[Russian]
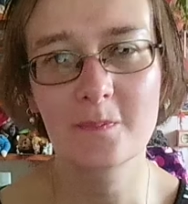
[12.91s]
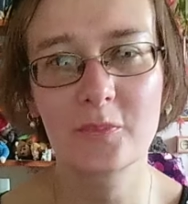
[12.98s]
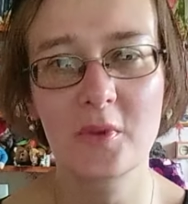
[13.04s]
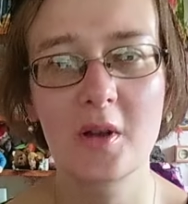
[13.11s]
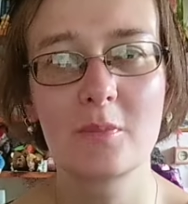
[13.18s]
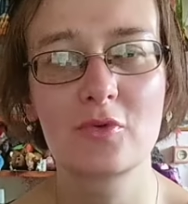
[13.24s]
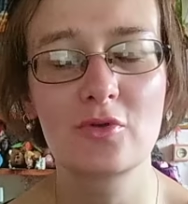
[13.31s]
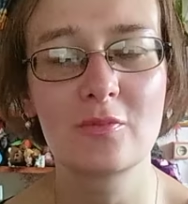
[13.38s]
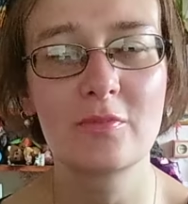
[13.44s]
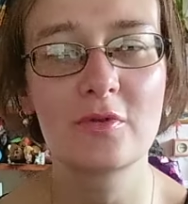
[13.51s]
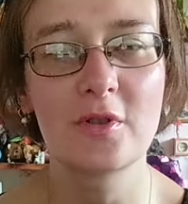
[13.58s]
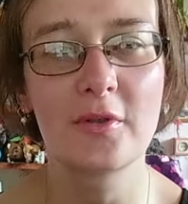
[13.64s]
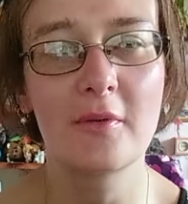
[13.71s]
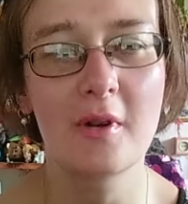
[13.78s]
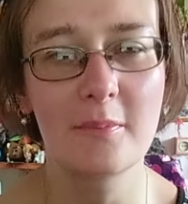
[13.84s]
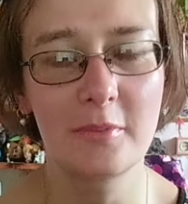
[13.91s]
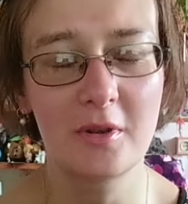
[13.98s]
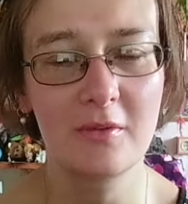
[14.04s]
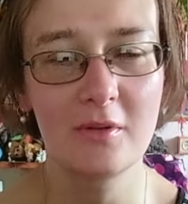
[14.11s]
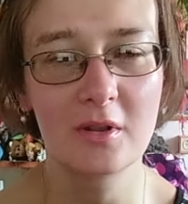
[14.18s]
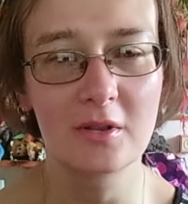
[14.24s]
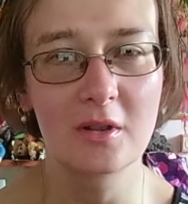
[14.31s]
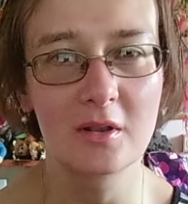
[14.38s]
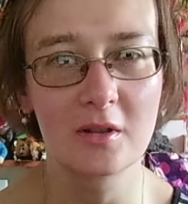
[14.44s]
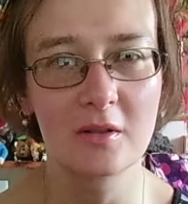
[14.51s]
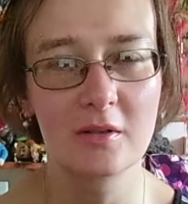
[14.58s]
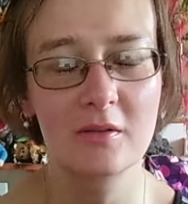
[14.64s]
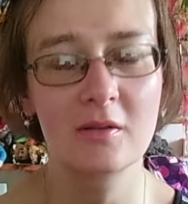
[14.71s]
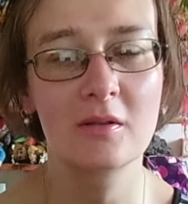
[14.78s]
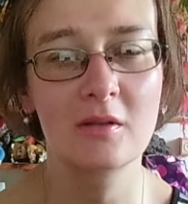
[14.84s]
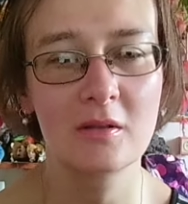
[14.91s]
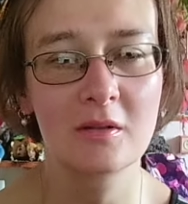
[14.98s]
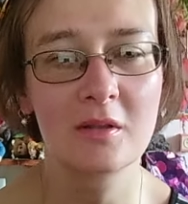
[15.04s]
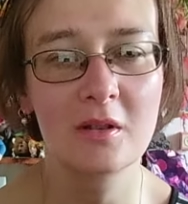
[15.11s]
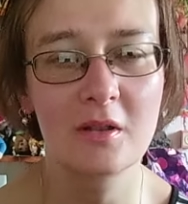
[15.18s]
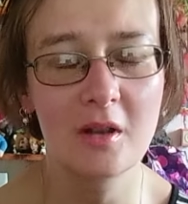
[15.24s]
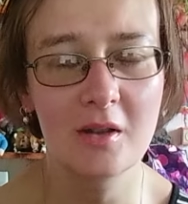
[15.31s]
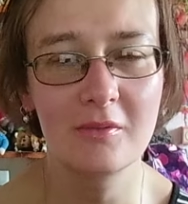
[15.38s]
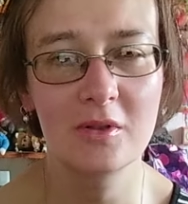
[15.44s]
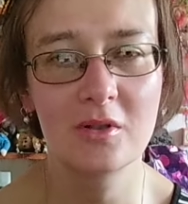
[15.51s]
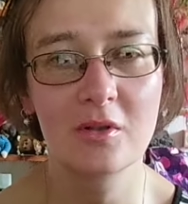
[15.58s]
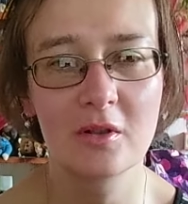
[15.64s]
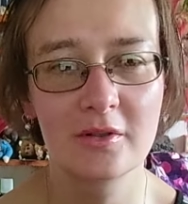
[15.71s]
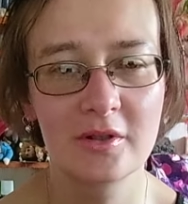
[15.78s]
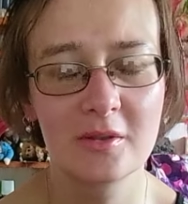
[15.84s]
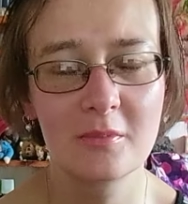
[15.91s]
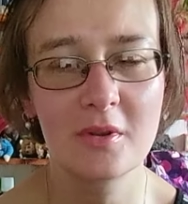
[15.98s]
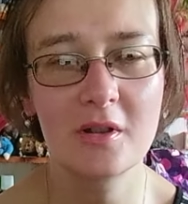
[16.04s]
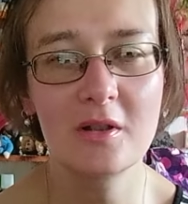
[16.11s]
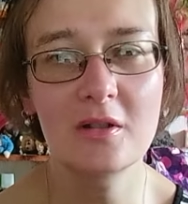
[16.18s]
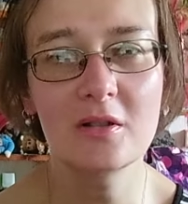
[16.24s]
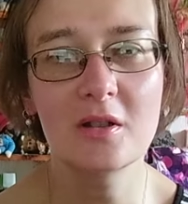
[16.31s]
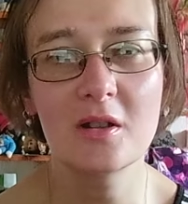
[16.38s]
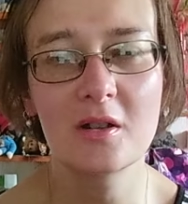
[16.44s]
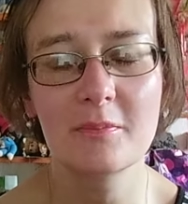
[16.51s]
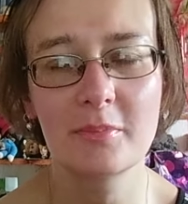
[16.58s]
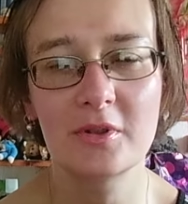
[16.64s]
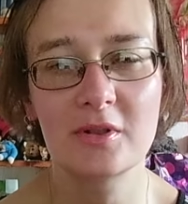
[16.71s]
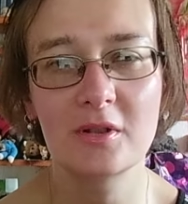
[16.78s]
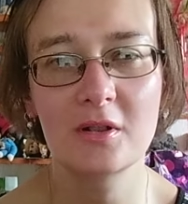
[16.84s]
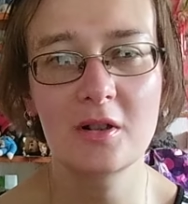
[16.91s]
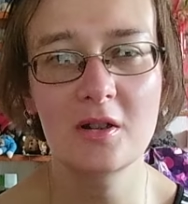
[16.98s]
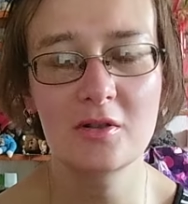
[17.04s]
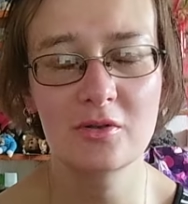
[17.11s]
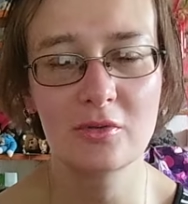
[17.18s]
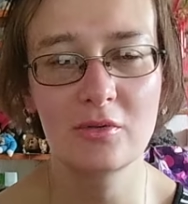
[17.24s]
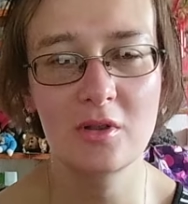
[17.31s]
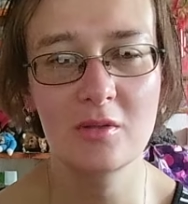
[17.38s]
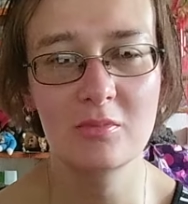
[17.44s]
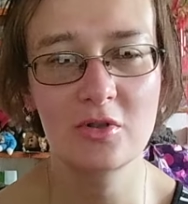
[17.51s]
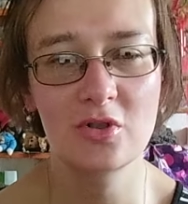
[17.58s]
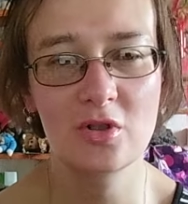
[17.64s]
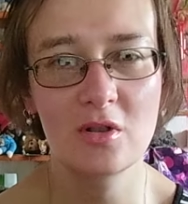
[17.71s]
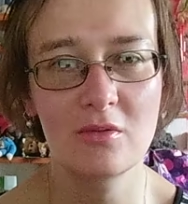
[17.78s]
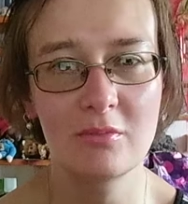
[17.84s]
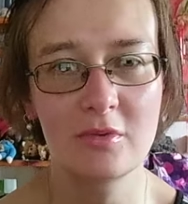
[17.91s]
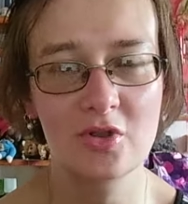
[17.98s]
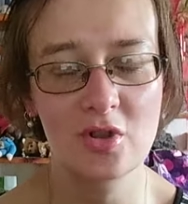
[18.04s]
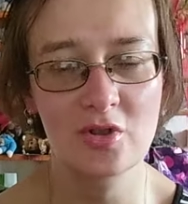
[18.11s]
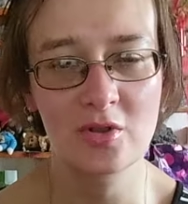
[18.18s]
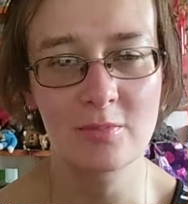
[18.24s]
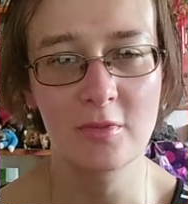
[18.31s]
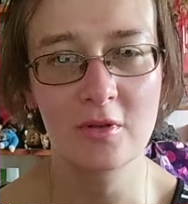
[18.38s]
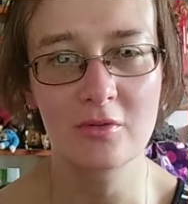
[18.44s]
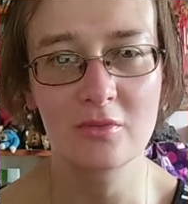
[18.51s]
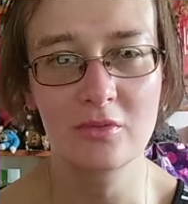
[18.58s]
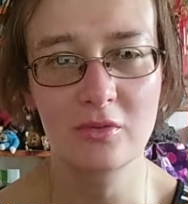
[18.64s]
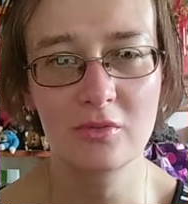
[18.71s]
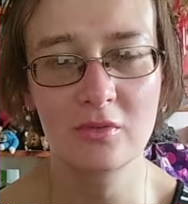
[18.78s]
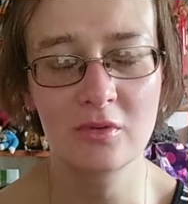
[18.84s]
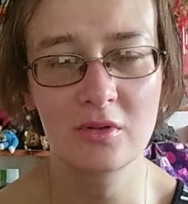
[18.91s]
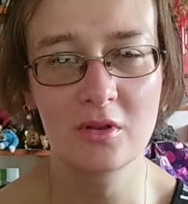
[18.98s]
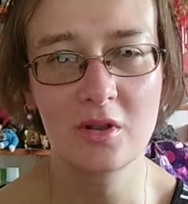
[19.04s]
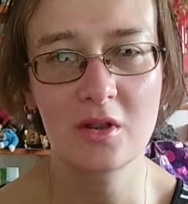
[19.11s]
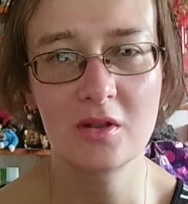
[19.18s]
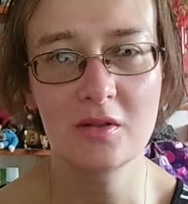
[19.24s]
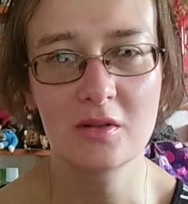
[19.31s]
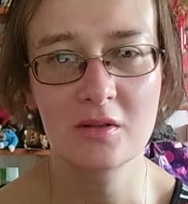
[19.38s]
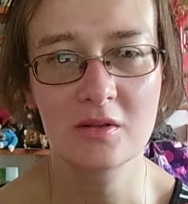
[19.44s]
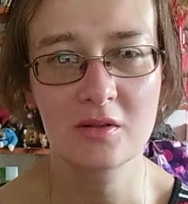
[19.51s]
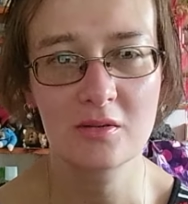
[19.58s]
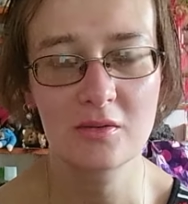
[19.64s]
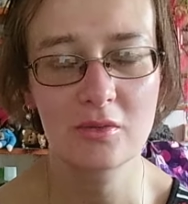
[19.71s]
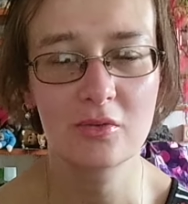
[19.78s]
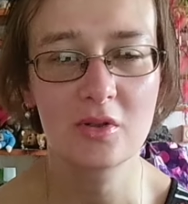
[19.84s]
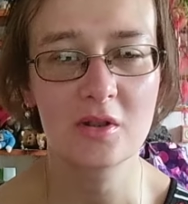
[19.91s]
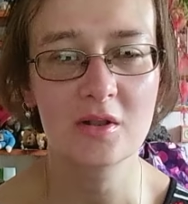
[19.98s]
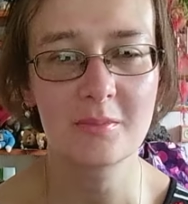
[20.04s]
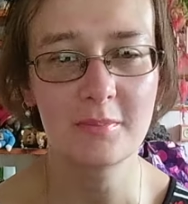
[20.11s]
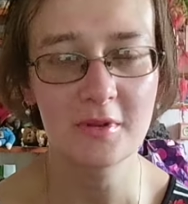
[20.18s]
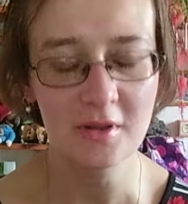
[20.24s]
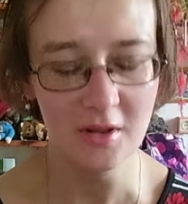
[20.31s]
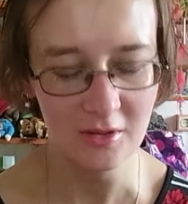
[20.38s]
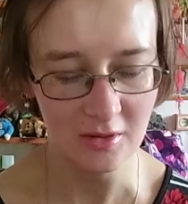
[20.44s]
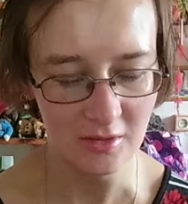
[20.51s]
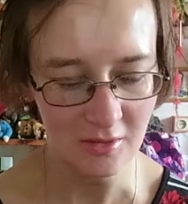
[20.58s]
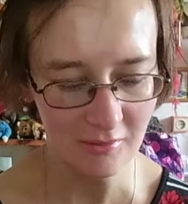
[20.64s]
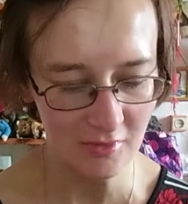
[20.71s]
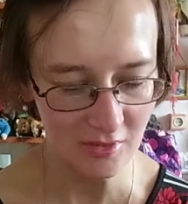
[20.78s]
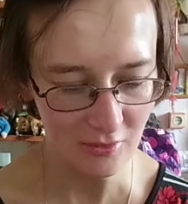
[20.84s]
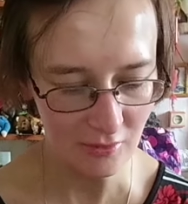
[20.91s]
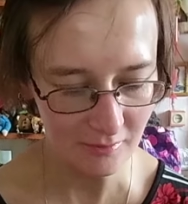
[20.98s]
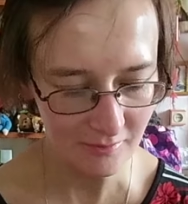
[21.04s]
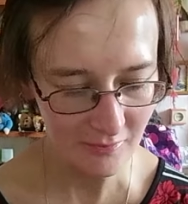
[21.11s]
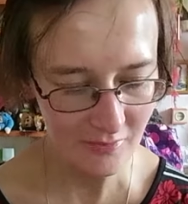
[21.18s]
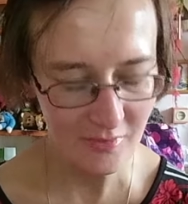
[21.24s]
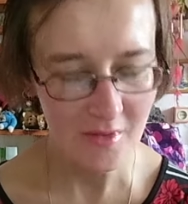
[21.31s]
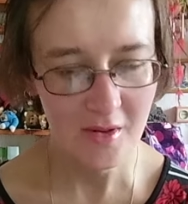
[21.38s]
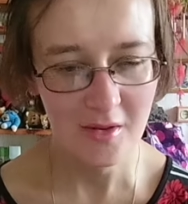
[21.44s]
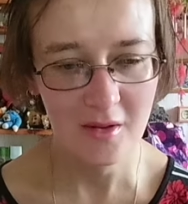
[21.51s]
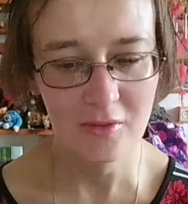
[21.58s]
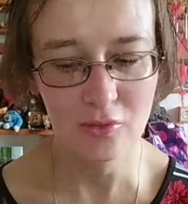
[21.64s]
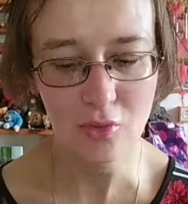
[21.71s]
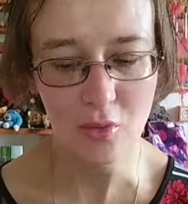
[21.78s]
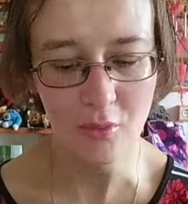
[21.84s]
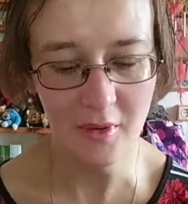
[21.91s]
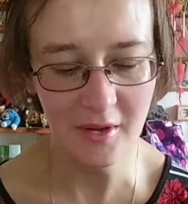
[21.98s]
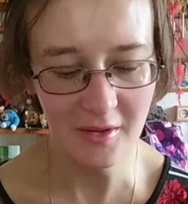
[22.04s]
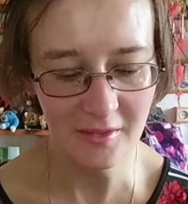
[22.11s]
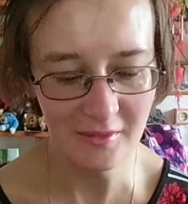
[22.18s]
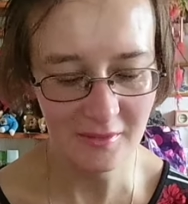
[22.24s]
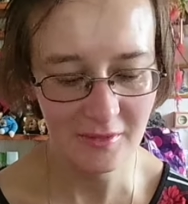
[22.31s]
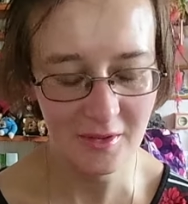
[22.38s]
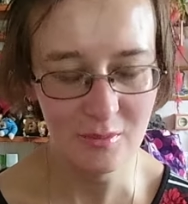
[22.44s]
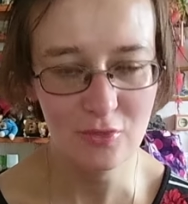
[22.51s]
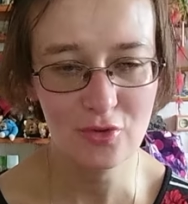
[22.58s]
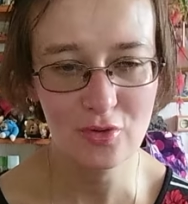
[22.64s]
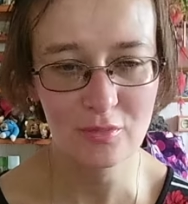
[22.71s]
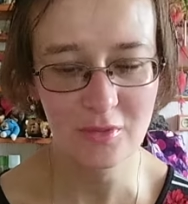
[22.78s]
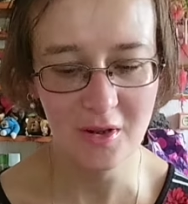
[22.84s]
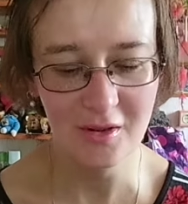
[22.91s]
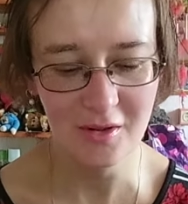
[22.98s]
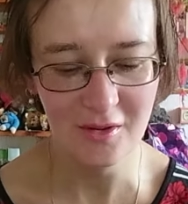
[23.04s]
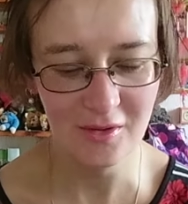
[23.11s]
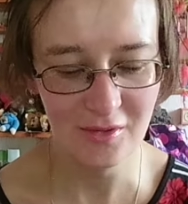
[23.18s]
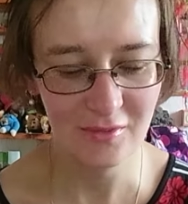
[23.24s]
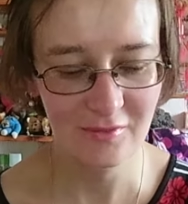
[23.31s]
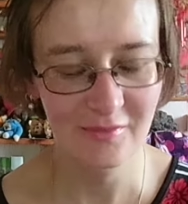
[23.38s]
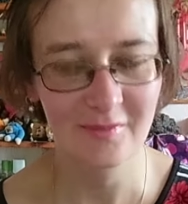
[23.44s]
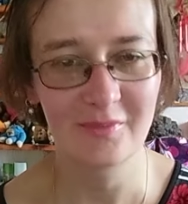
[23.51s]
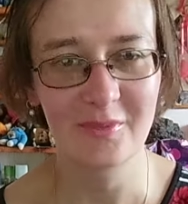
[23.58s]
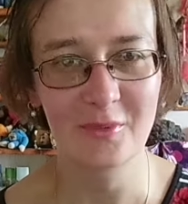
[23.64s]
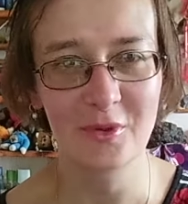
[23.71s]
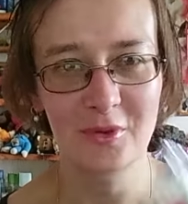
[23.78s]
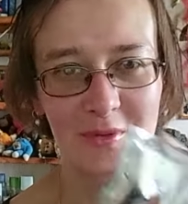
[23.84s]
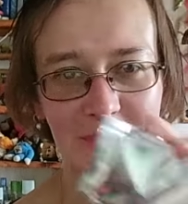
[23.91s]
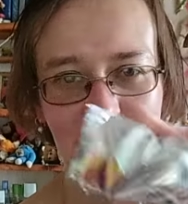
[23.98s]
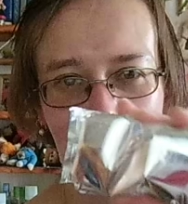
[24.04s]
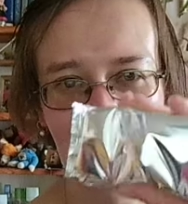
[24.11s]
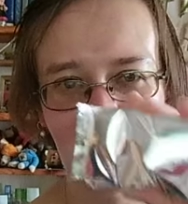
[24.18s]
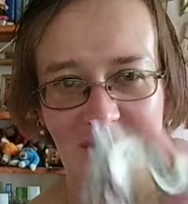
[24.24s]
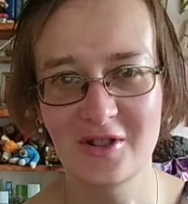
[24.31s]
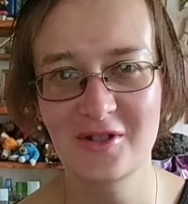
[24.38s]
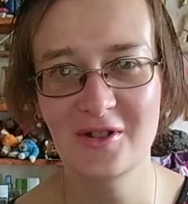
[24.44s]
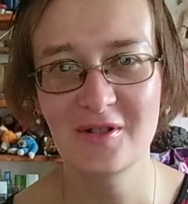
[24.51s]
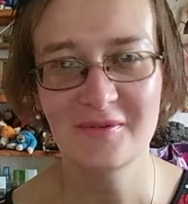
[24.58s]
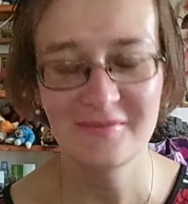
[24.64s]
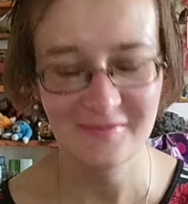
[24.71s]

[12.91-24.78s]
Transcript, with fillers: Там еще было два привета для видео СМР. Я постараюсь, но не обещаю в ближайшие пару дней все-таки записать это видео новое. К тому же у меня есть вот, ну, печеньки